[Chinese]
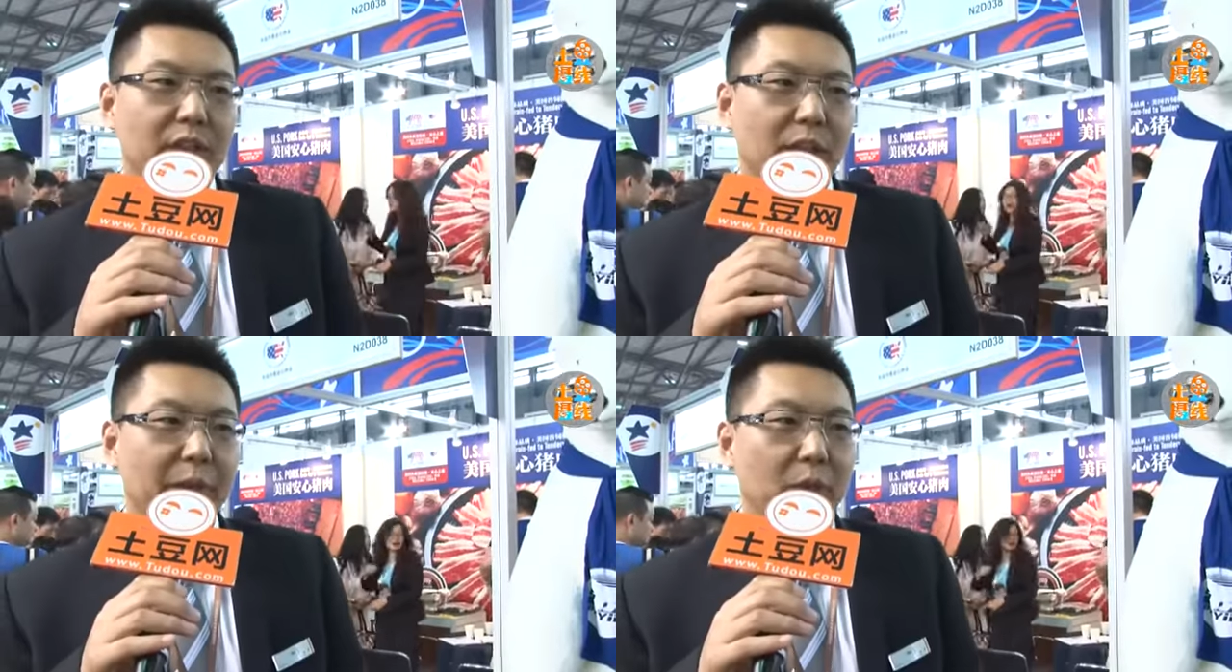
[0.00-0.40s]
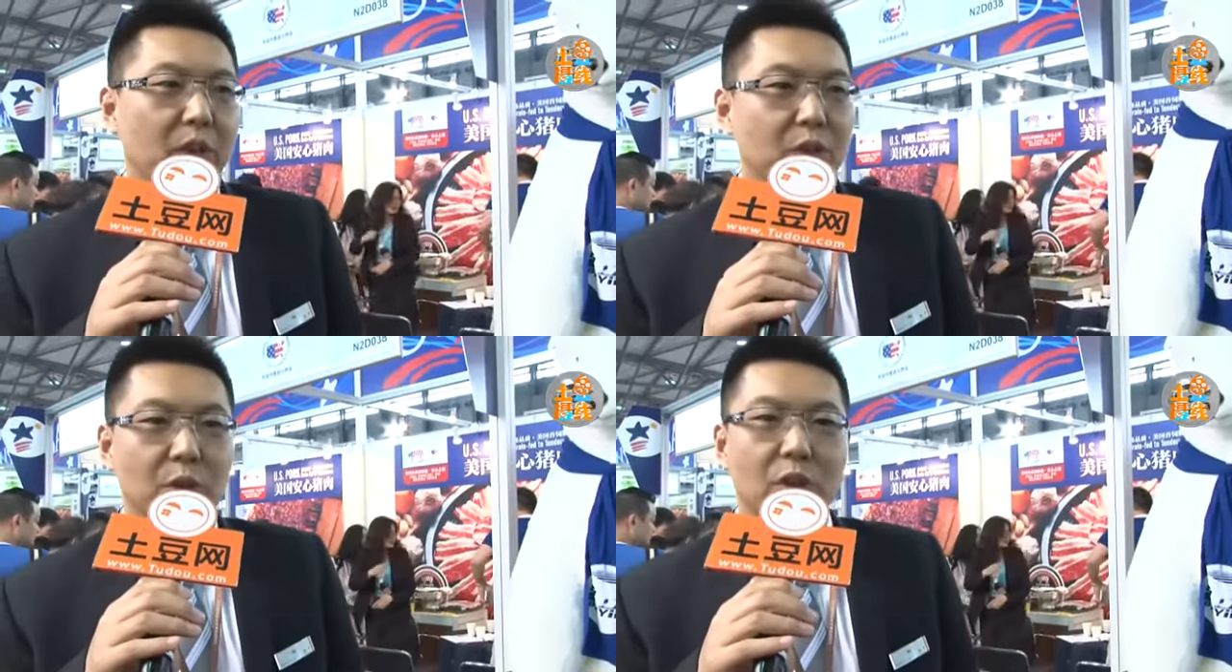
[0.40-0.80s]
那美
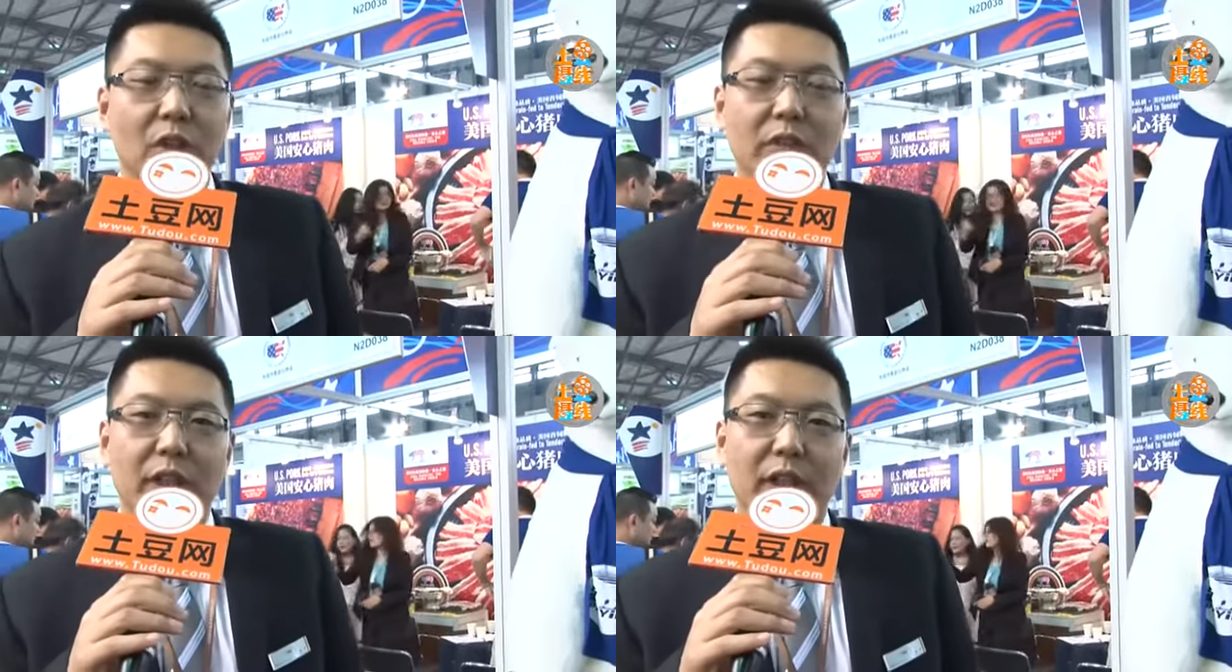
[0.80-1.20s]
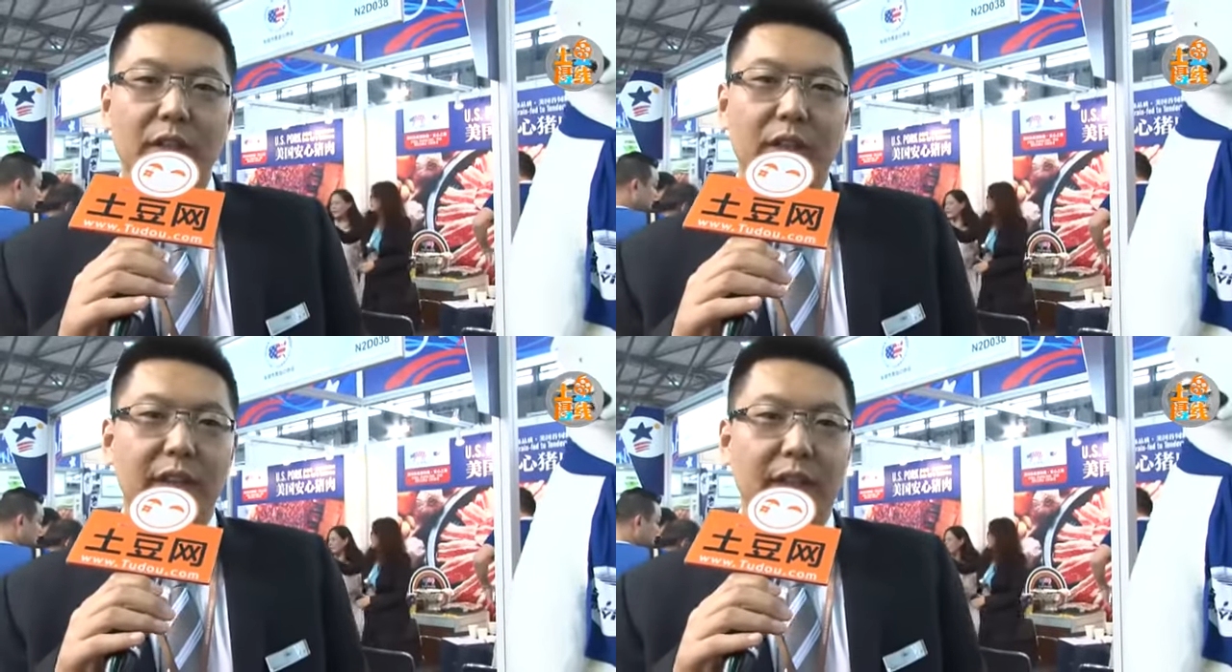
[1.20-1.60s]
国的猪肉呢，
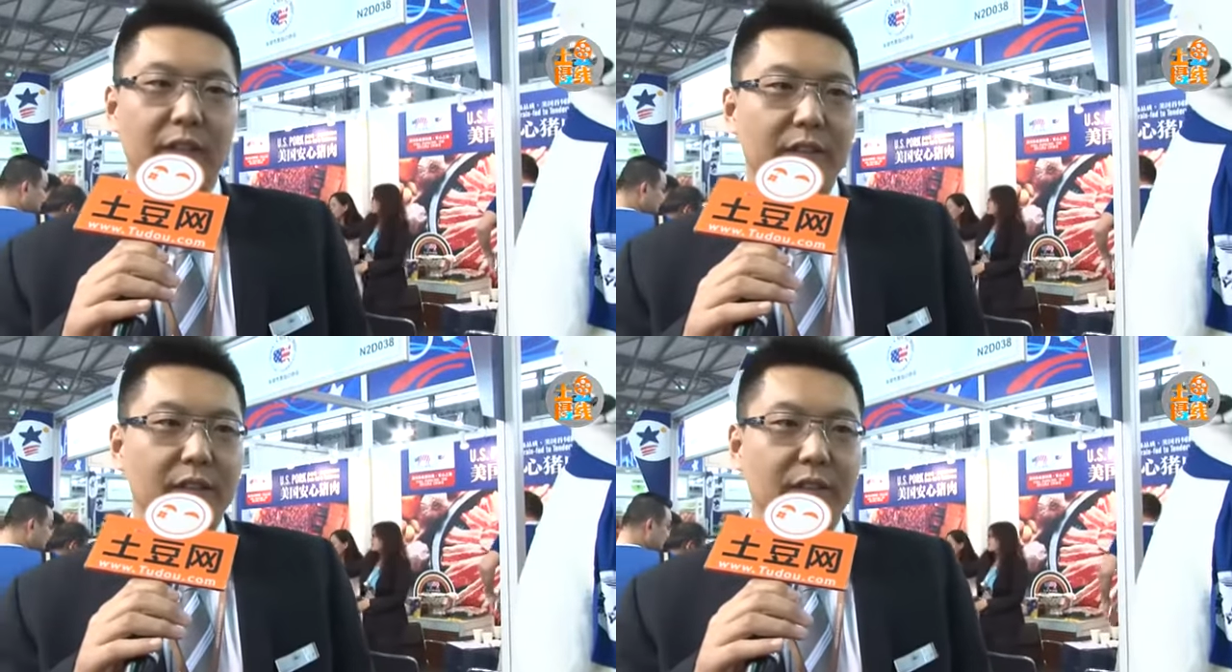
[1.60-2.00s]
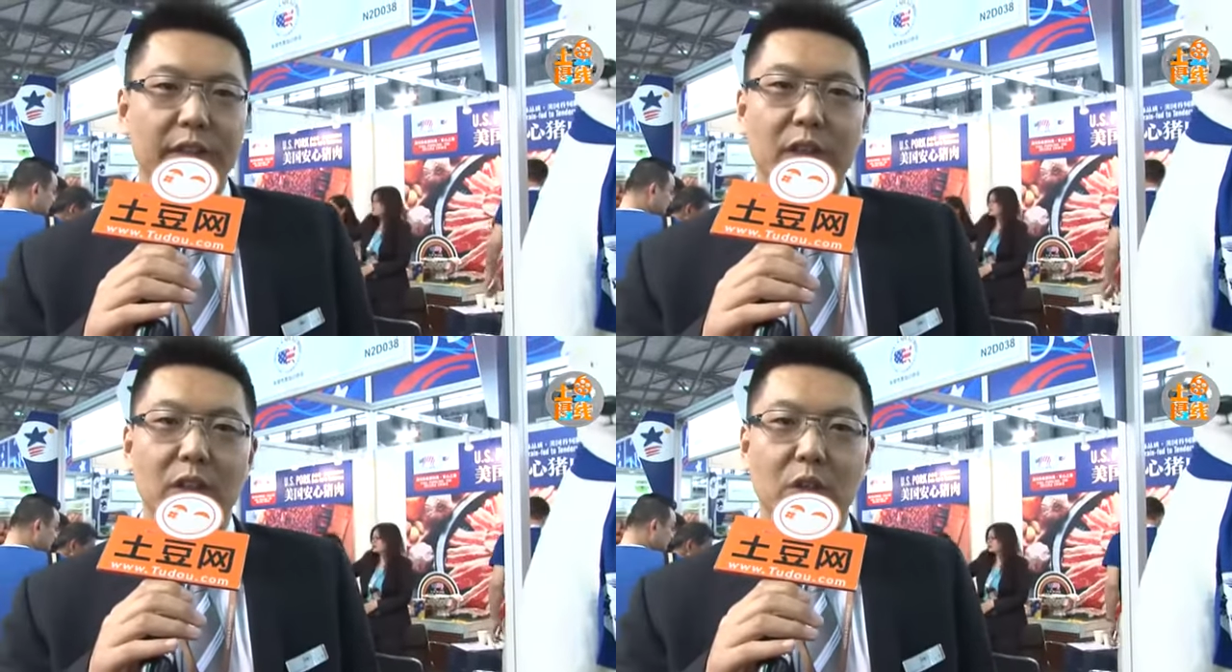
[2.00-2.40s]
特点呢
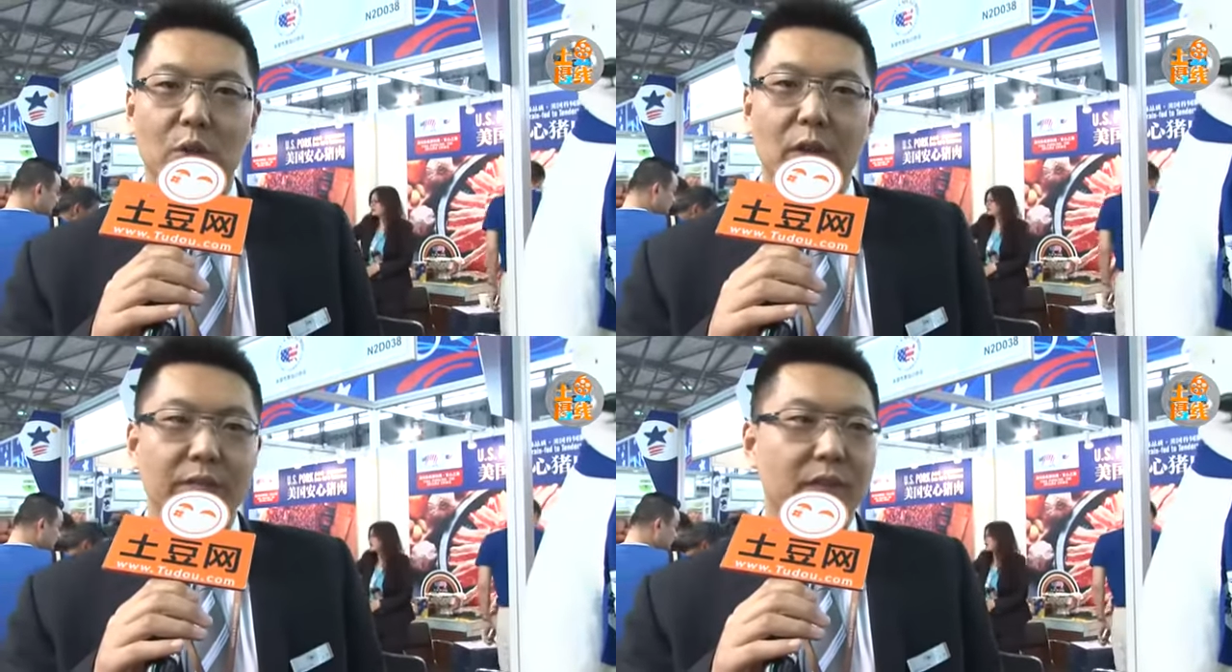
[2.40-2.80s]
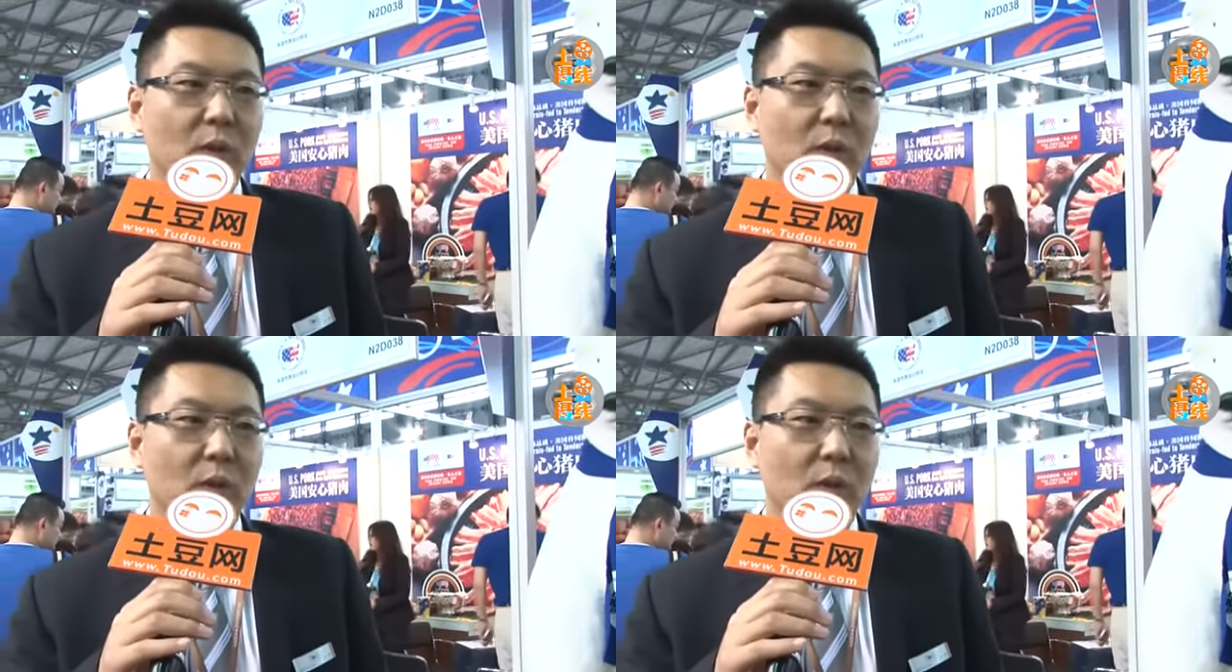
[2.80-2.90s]
非常的多。